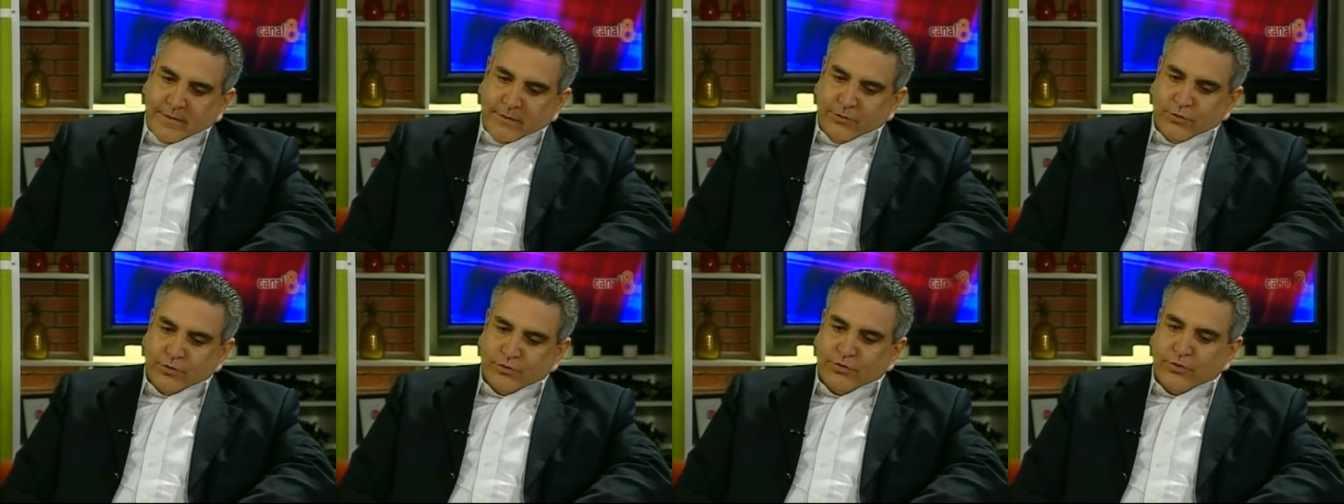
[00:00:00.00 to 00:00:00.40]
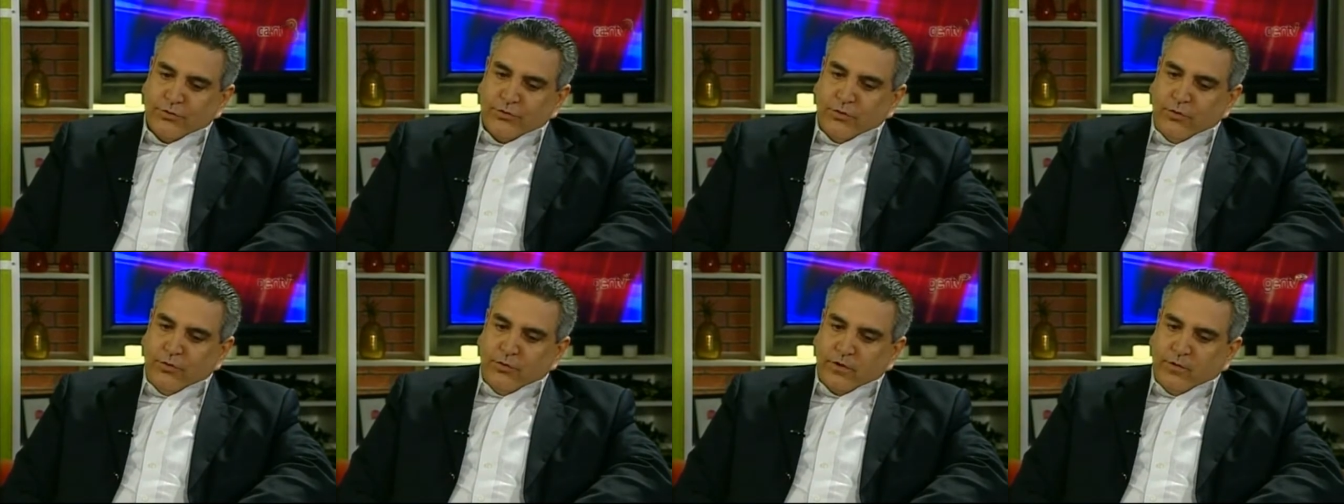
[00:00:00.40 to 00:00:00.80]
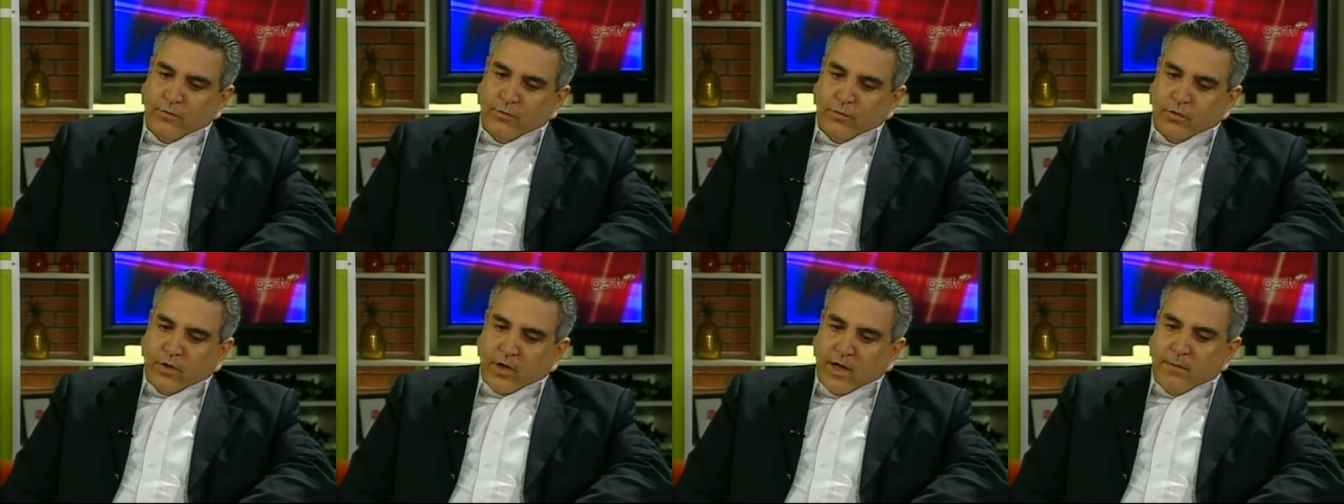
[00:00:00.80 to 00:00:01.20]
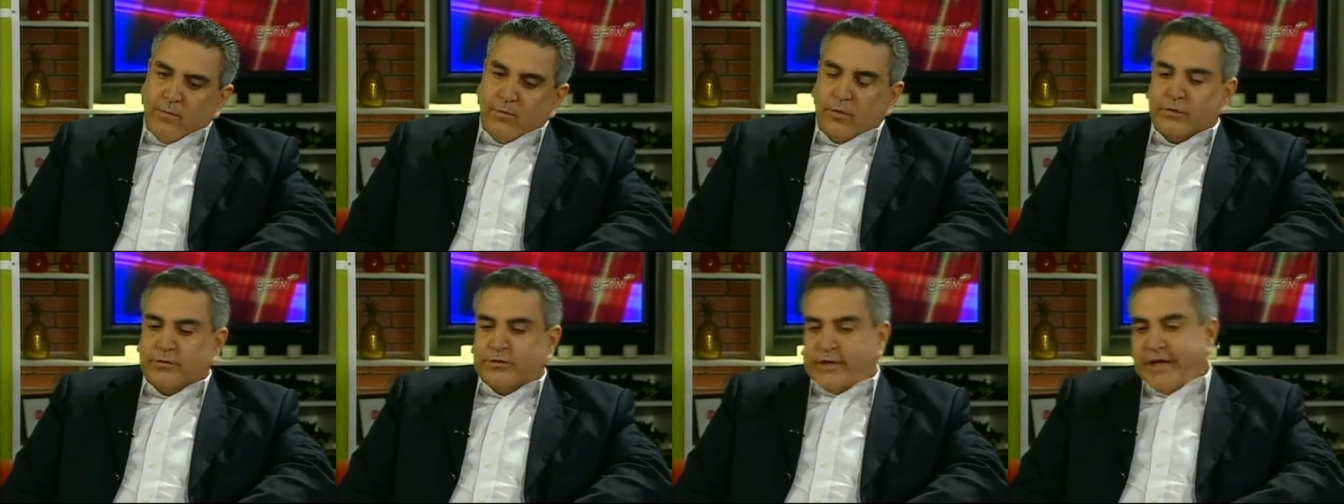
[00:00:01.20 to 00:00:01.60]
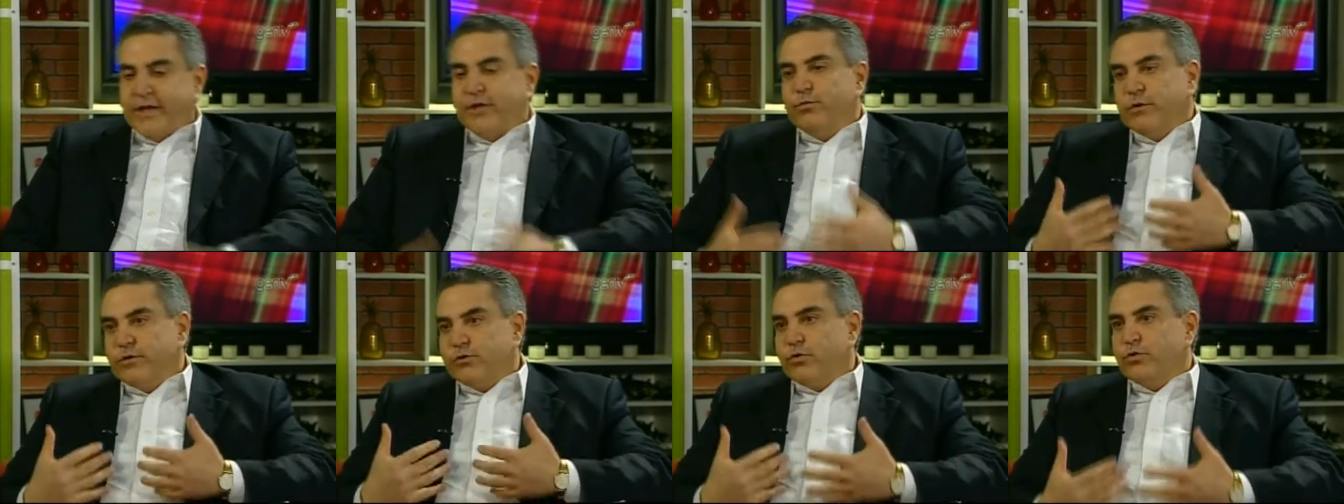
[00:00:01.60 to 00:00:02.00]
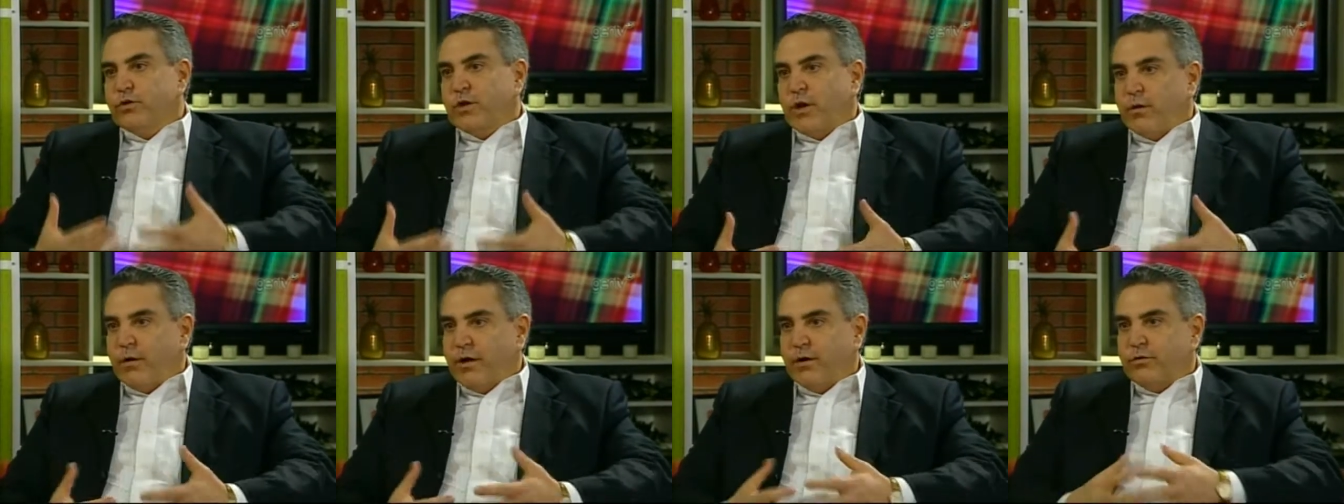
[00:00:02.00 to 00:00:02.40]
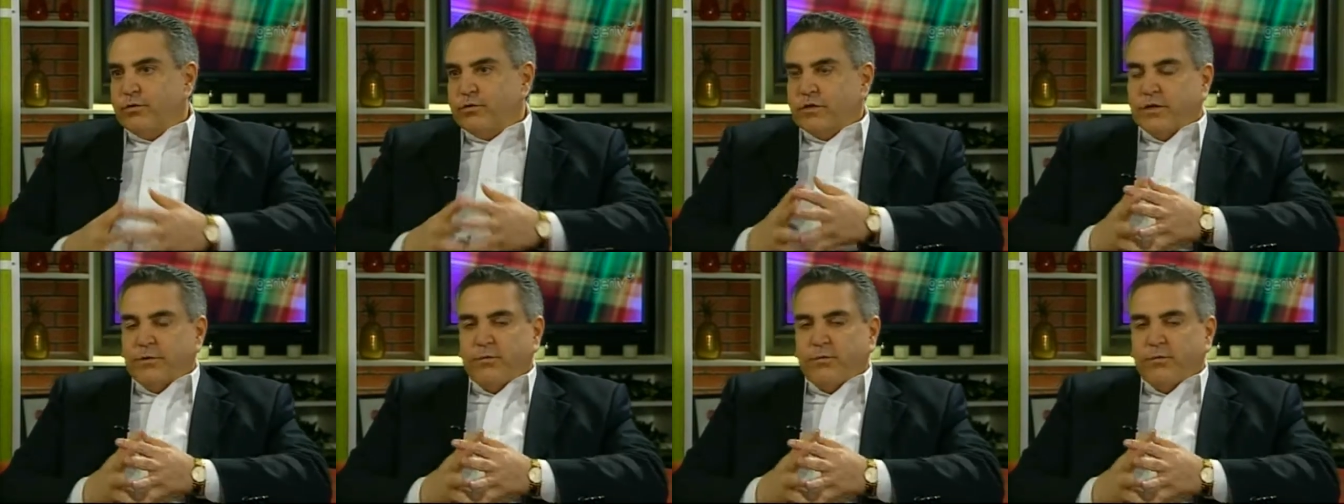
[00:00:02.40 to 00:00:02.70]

nosotros lo que buscamos es nuestro trabajo.